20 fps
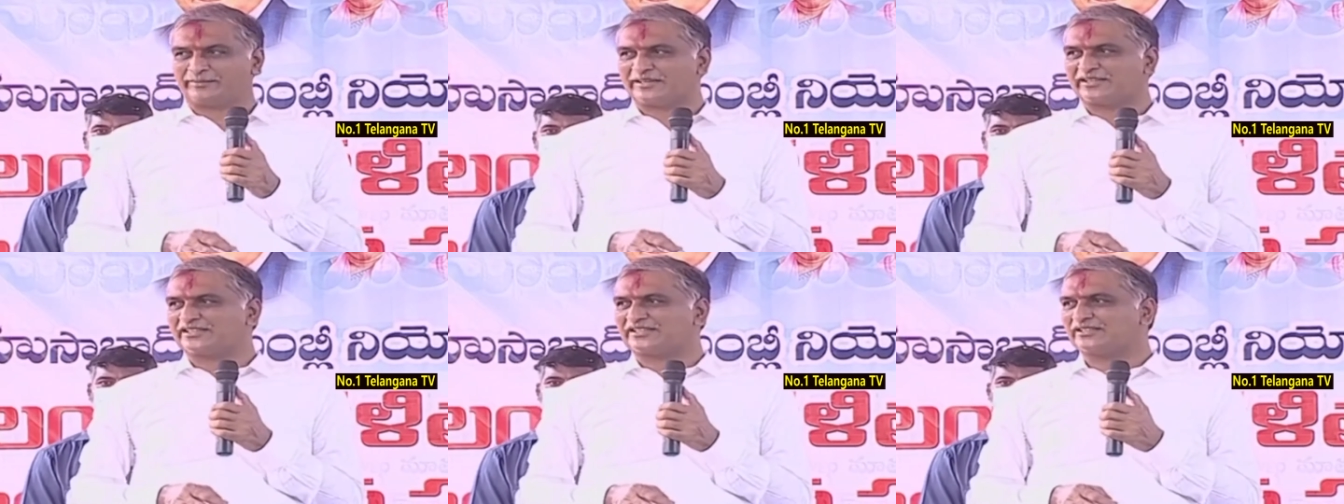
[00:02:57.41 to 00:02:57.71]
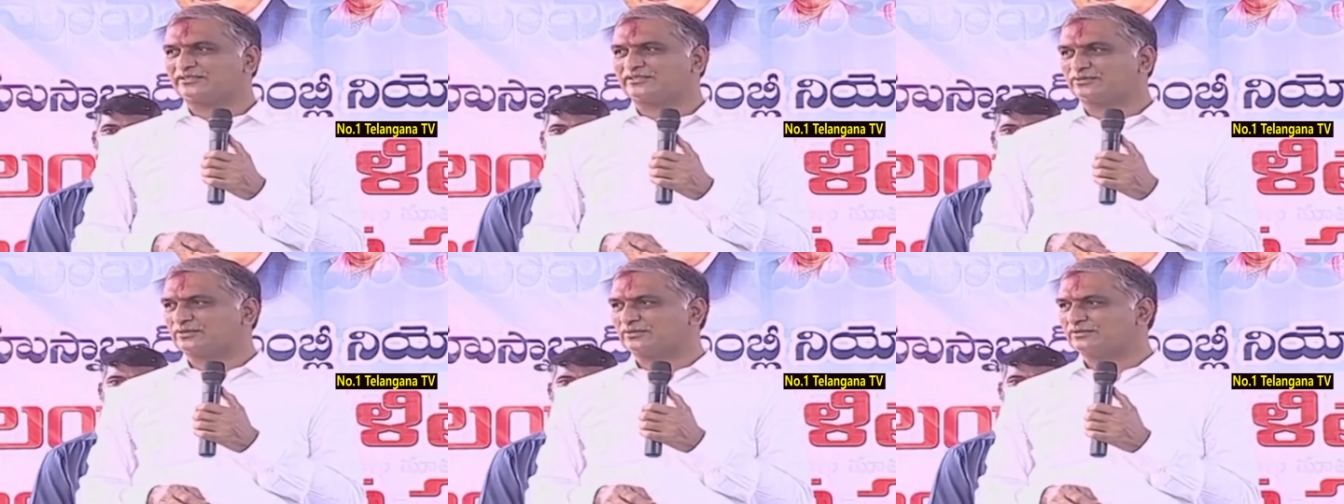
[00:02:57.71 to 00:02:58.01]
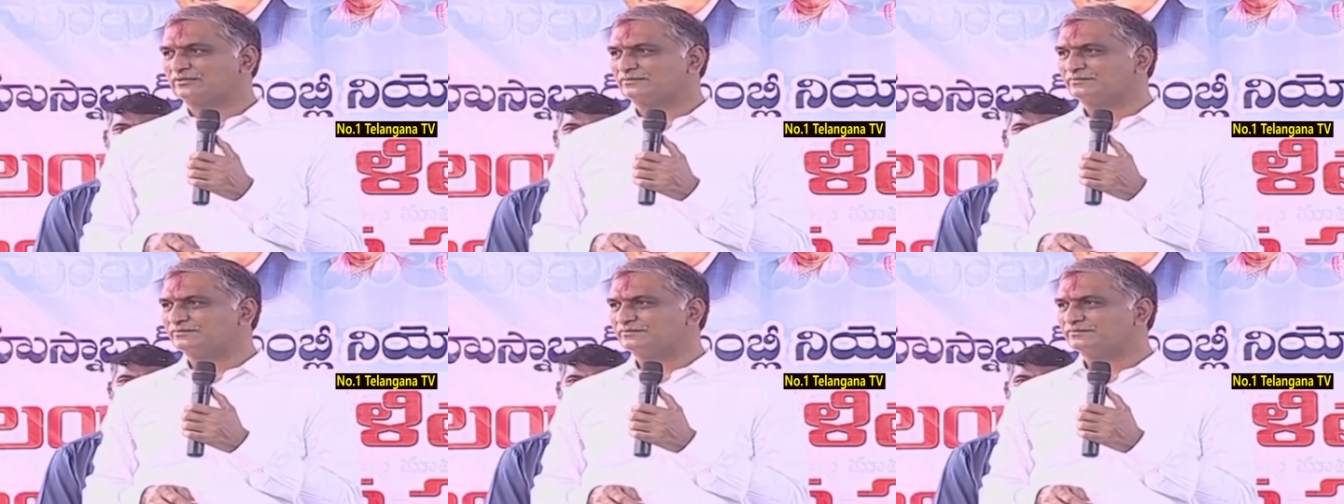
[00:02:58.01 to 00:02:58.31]

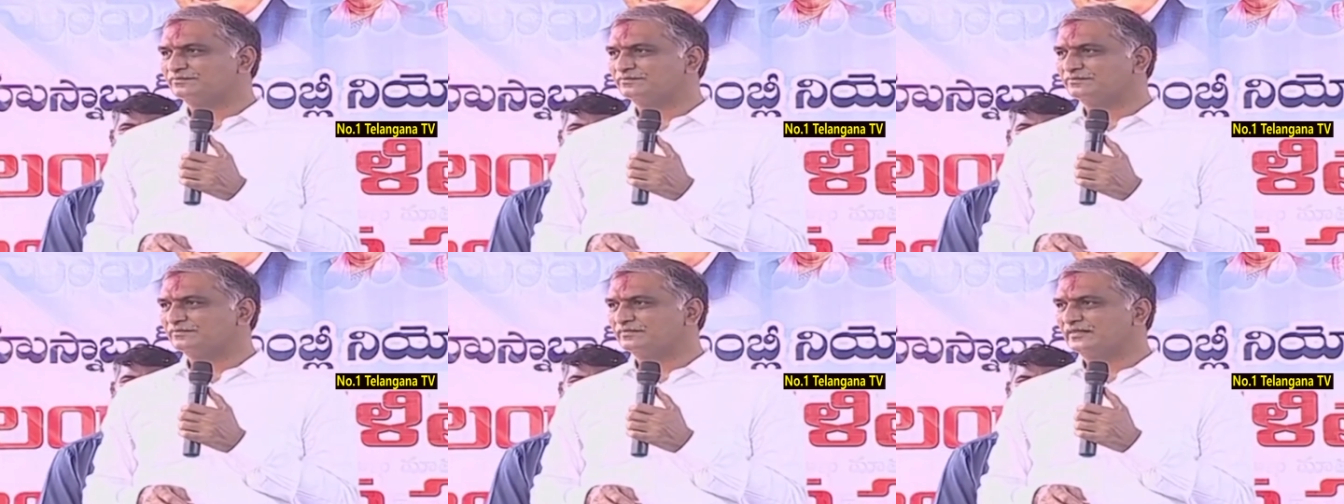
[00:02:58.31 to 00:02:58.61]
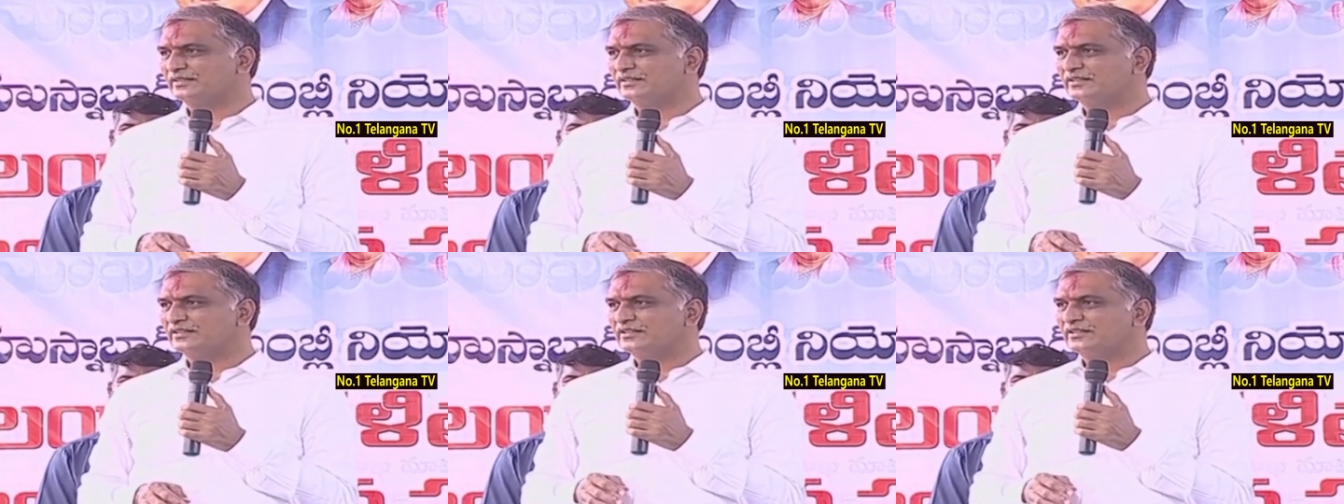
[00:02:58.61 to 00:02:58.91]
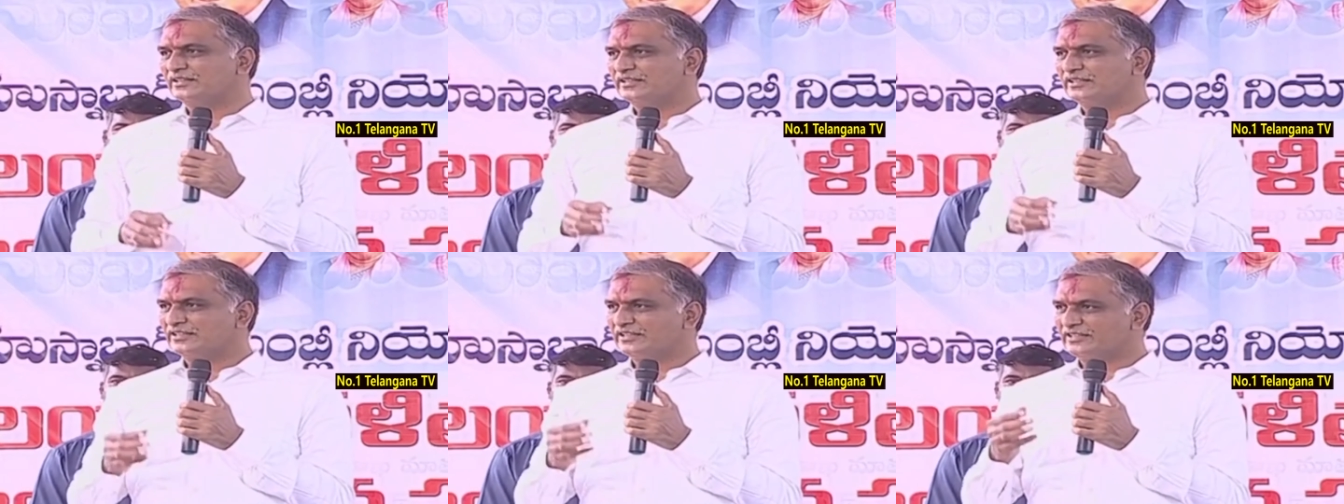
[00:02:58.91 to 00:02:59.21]
మాట్లాడుతున్నాడు
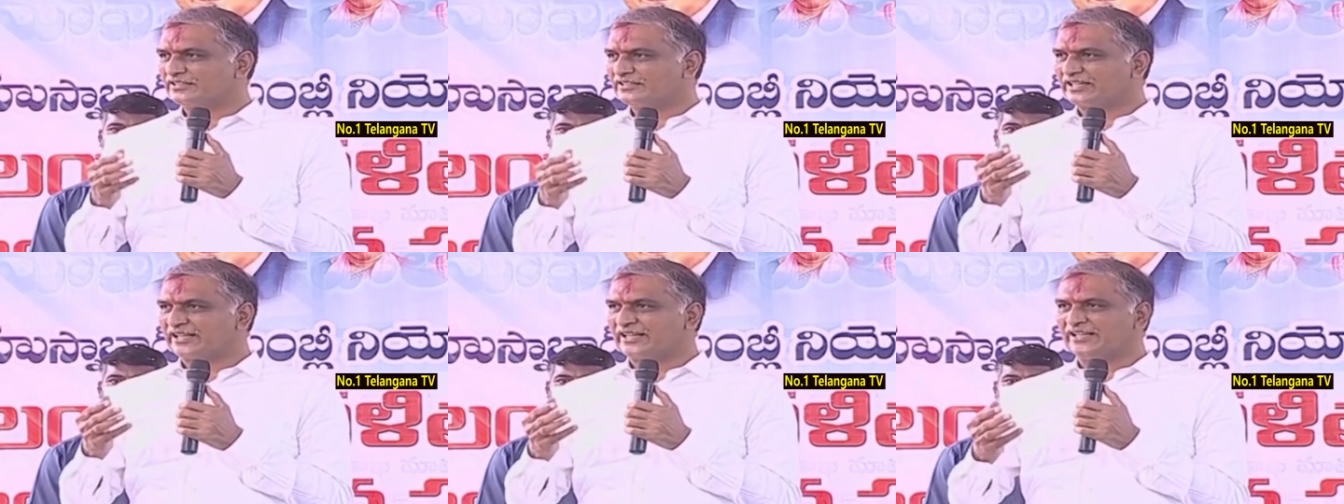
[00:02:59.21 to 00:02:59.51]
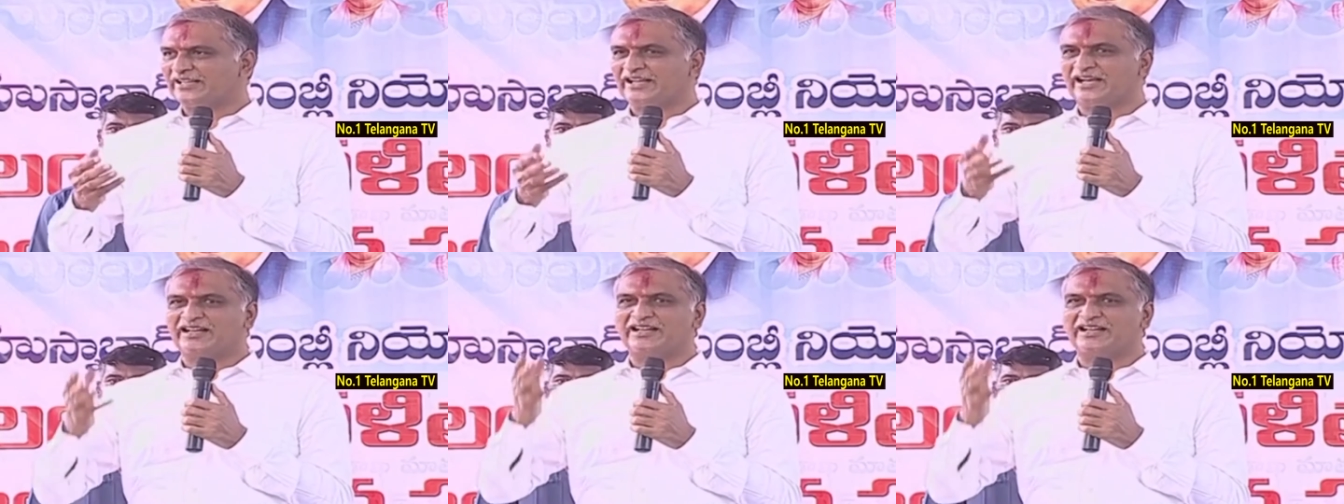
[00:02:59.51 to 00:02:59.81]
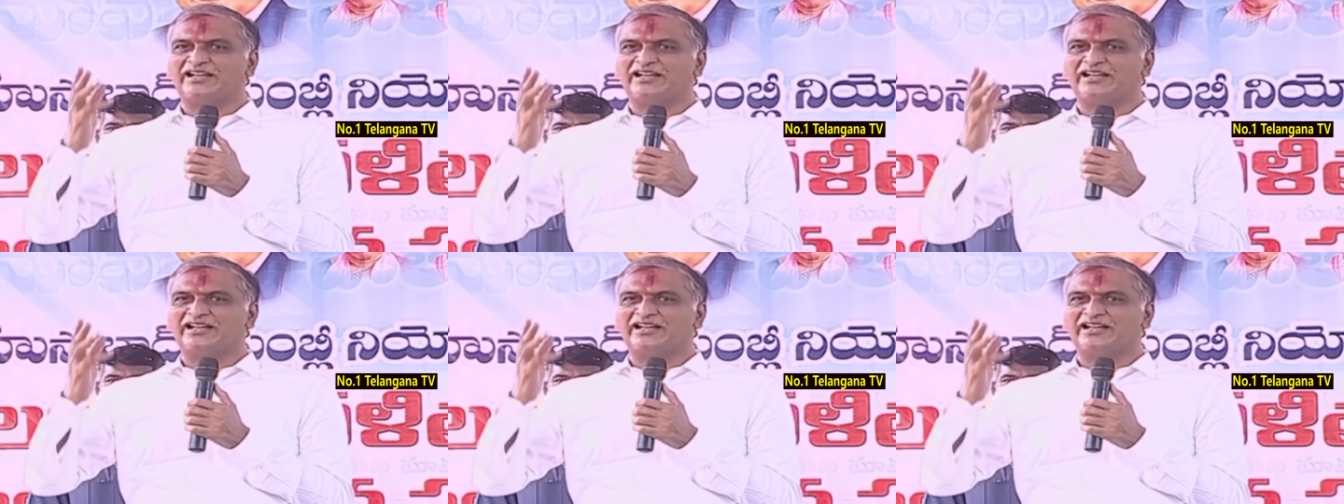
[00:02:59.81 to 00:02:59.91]
ఇది తెలంగాణ